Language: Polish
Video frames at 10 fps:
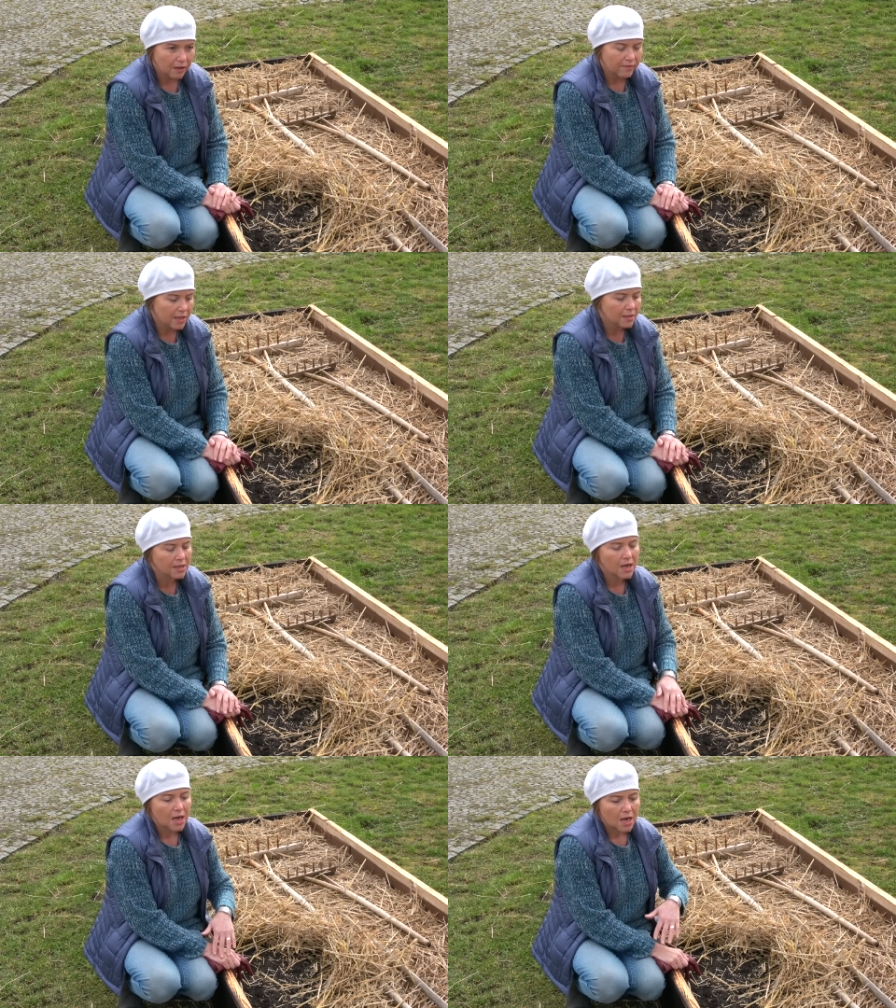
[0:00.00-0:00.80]

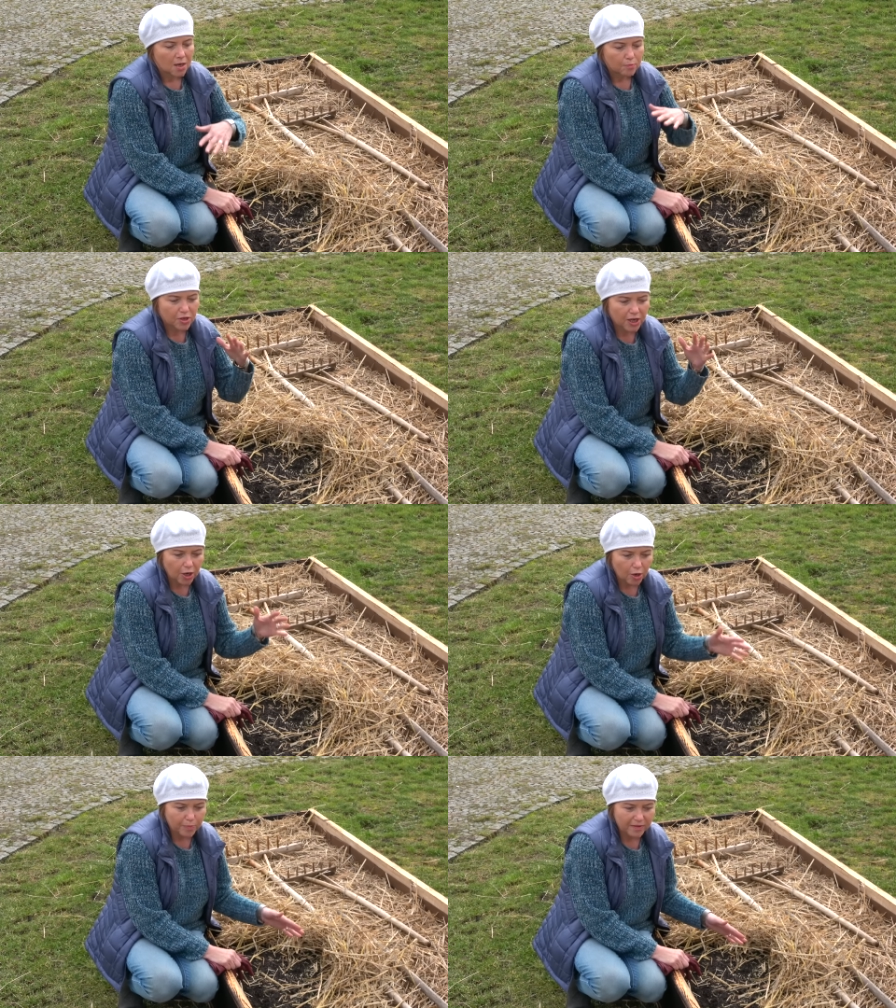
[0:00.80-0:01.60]
Więc
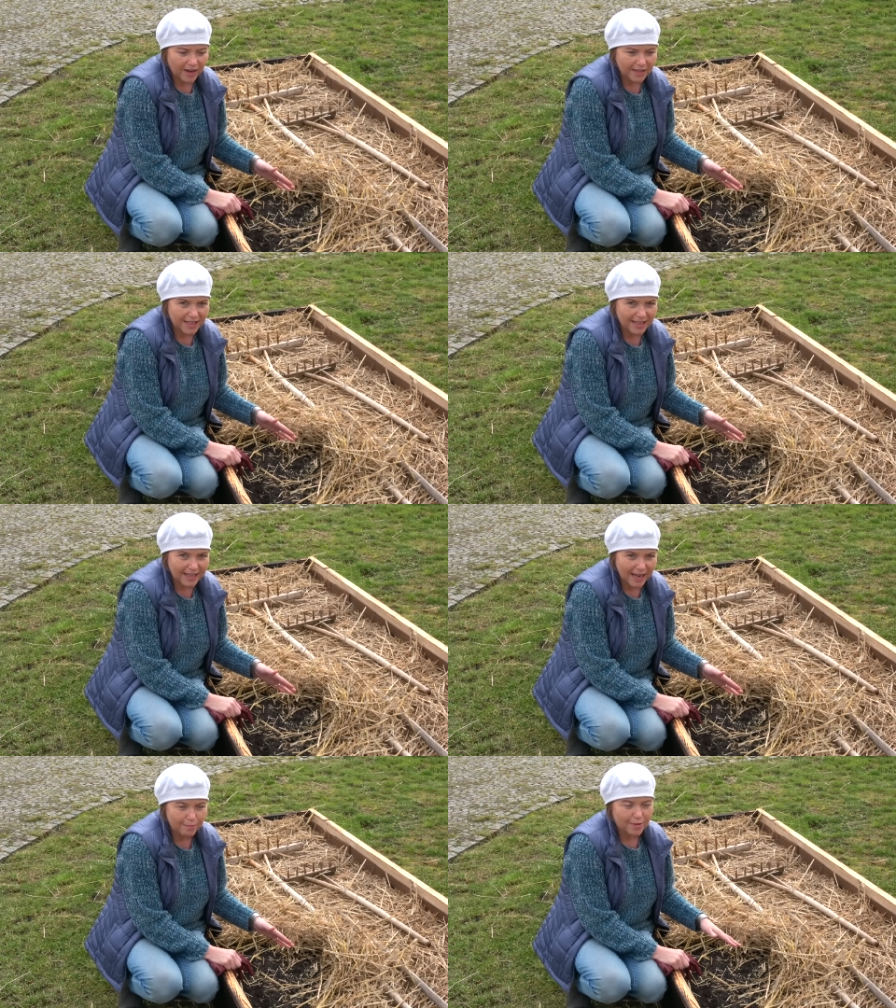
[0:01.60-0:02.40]
przekopywanie
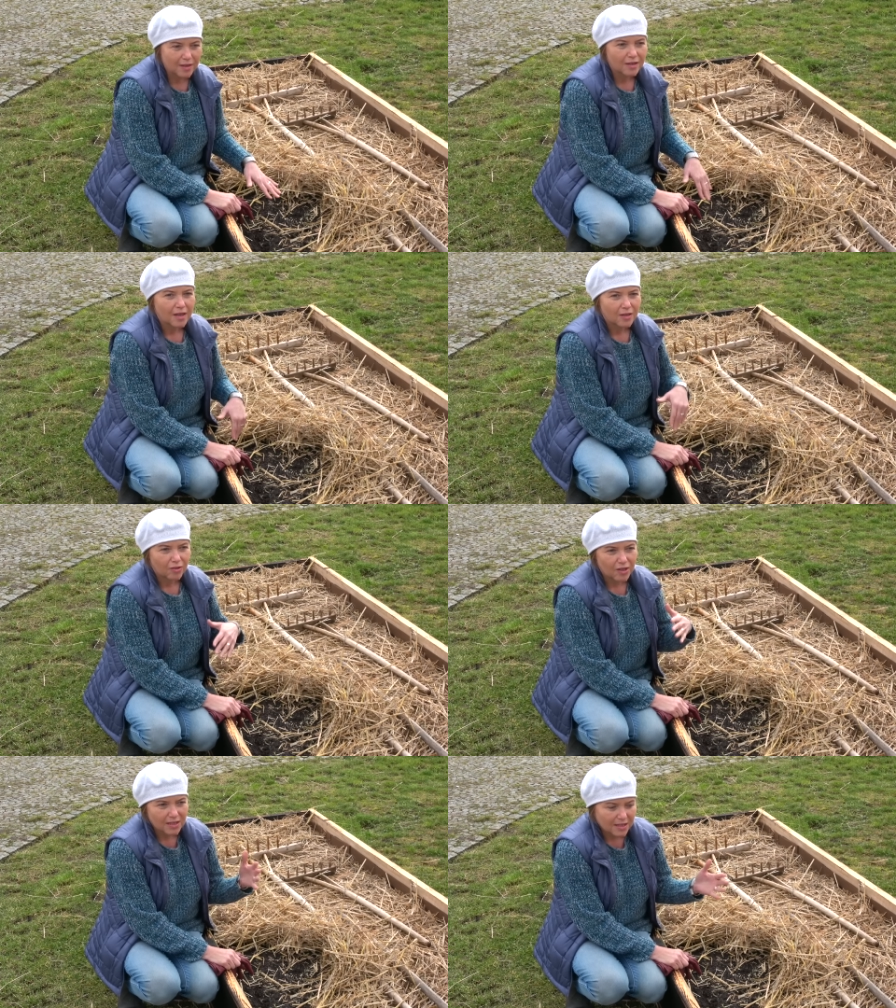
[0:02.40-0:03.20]
gleby
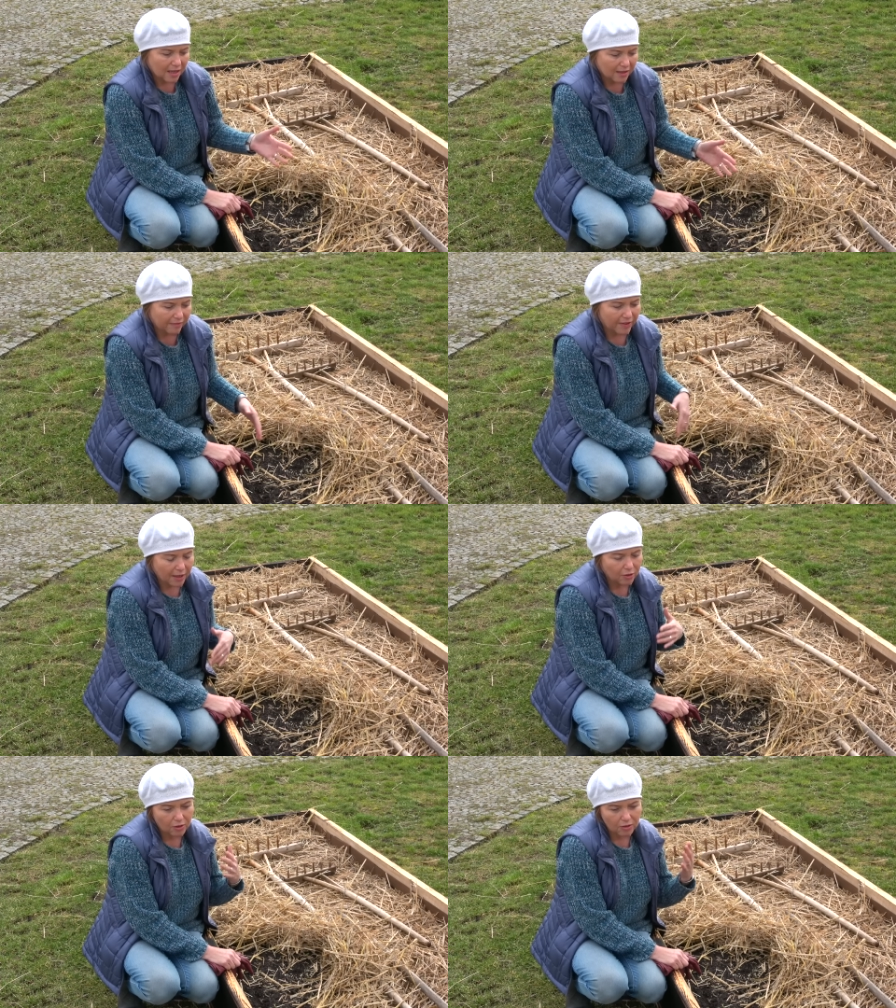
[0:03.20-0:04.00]
to jest tak de
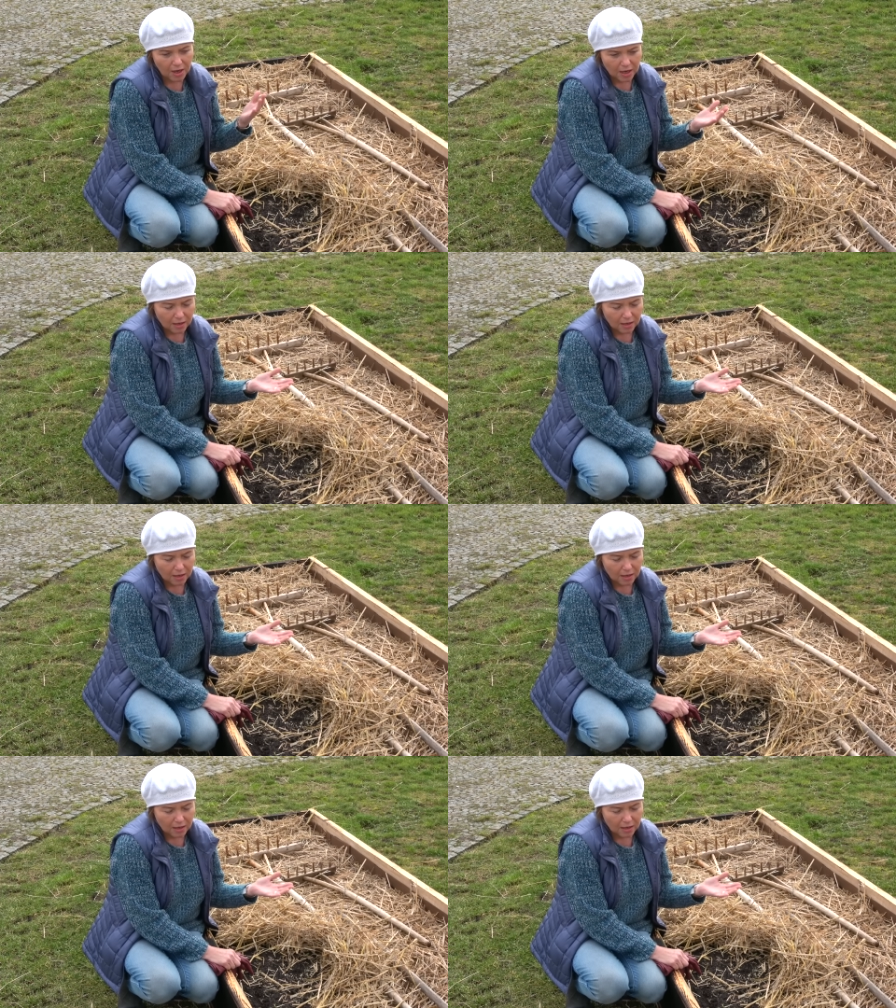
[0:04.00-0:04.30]
facto